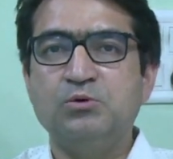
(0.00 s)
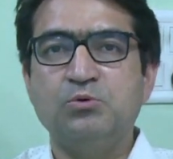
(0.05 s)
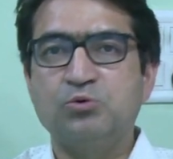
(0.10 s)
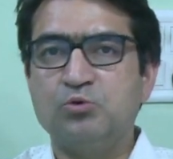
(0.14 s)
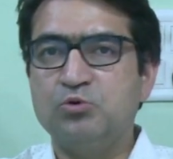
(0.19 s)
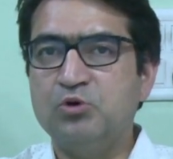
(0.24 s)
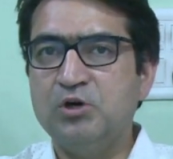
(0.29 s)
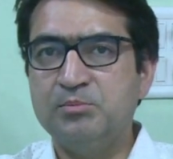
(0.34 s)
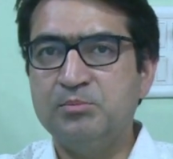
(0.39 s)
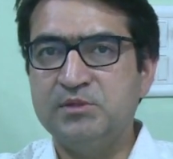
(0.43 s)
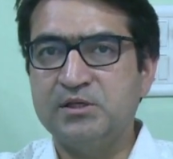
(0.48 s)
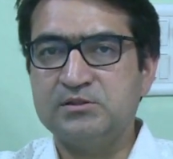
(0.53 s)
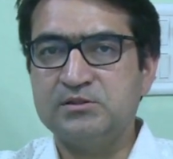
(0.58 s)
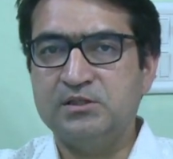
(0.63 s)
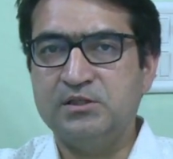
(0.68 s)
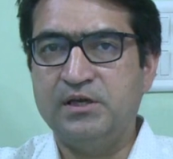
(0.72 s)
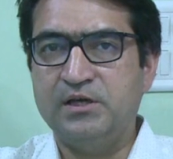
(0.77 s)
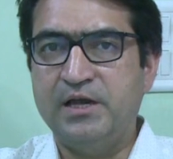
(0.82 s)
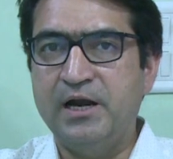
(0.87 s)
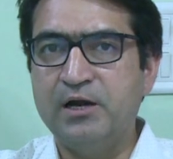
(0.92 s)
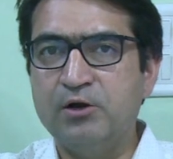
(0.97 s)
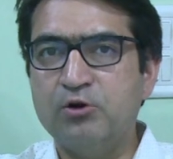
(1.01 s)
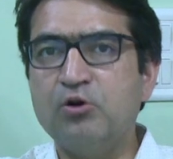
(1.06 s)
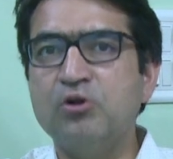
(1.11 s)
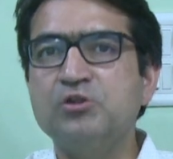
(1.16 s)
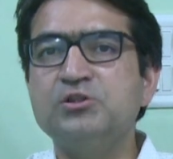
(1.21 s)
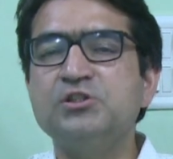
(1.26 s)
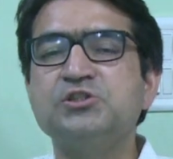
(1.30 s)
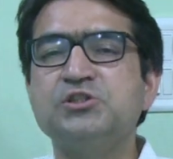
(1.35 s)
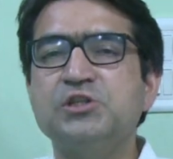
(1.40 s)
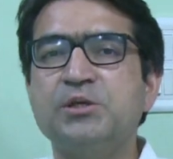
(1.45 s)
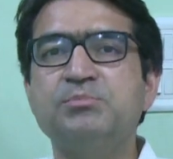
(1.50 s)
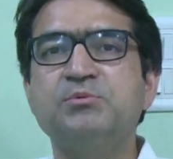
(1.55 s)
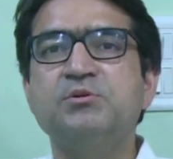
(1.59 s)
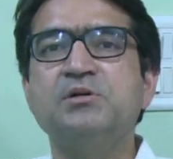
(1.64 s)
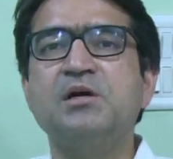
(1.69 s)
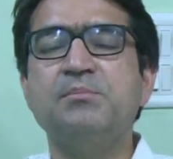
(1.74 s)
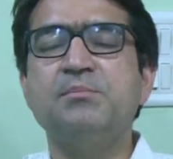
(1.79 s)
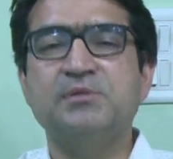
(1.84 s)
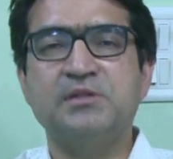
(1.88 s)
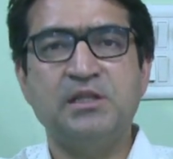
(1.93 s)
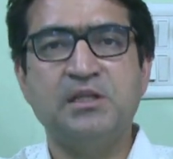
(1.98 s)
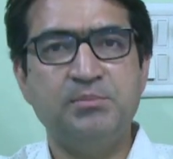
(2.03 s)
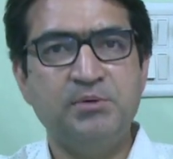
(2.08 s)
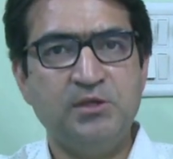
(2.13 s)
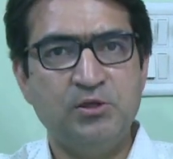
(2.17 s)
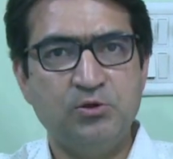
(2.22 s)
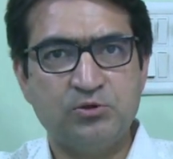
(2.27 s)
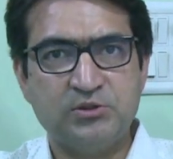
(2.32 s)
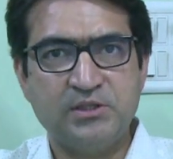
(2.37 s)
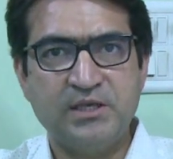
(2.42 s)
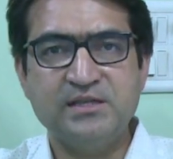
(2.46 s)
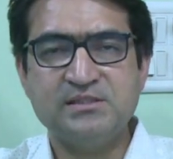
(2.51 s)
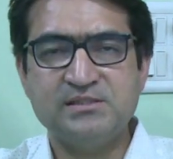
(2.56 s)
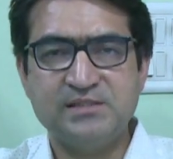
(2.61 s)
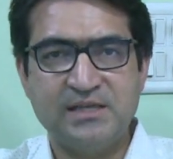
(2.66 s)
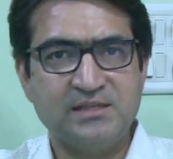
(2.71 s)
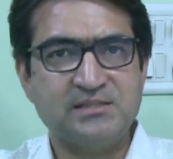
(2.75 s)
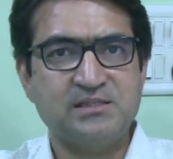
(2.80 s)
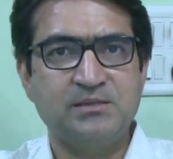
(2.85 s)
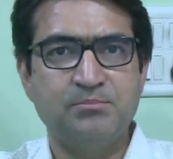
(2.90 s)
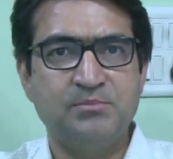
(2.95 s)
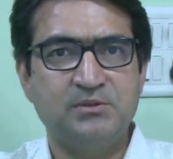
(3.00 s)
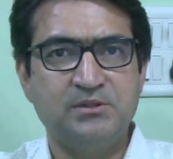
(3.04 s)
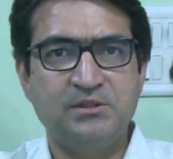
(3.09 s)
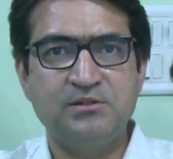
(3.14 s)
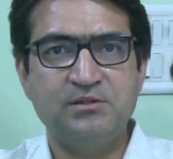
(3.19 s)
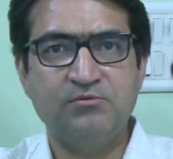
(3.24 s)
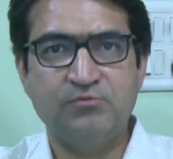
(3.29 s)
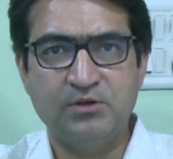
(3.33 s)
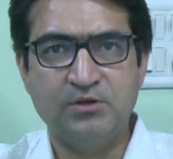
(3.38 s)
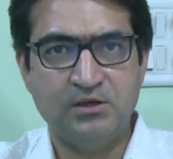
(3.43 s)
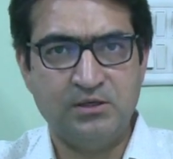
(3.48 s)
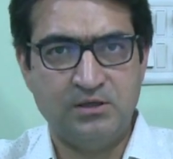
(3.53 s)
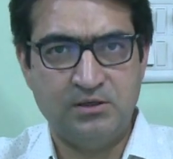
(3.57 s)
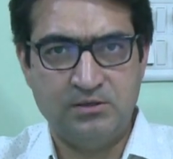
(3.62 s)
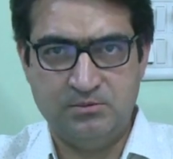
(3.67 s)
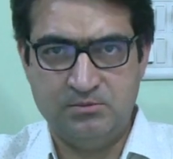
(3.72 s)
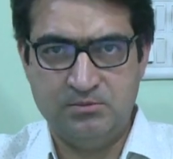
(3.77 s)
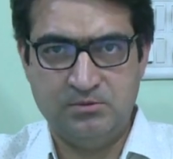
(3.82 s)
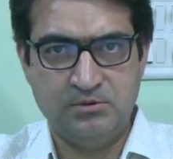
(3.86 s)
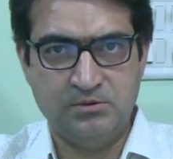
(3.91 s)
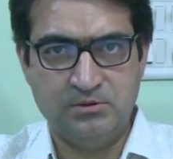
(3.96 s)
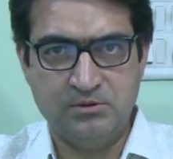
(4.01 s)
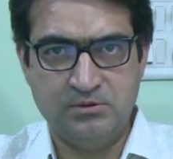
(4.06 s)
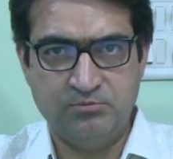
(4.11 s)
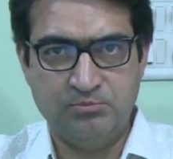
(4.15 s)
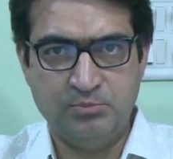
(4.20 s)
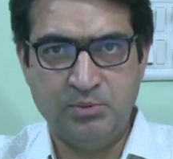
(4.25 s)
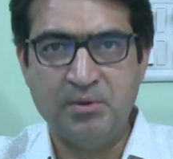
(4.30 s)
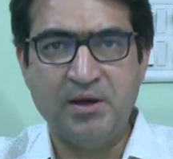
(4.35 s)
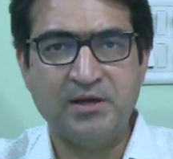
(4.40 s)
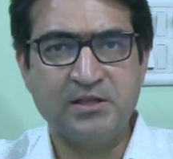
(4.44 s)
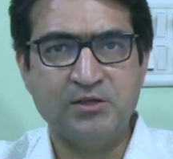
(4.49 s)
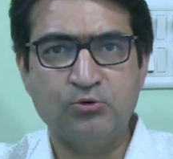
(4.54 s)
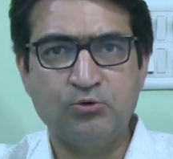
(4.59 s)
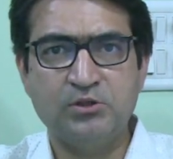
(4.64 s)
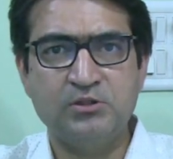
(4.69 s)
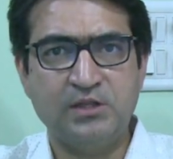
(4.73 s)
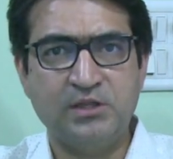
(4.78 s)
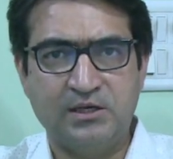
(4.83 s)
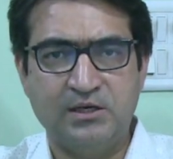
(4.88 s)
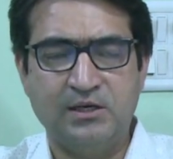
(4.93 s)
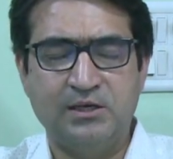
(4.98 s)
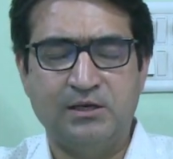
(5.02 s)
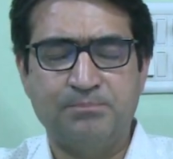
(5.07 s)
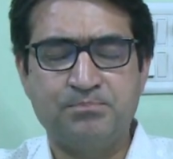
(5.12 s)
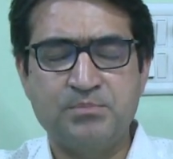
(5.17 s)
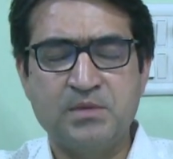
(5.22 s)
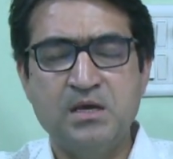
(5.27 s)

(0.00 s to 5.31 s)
उनको हम देखते हैं एंड्रोलॉजी शब्द का मतलब ही होता है सेक्स संबंधित बीमारियों के देखना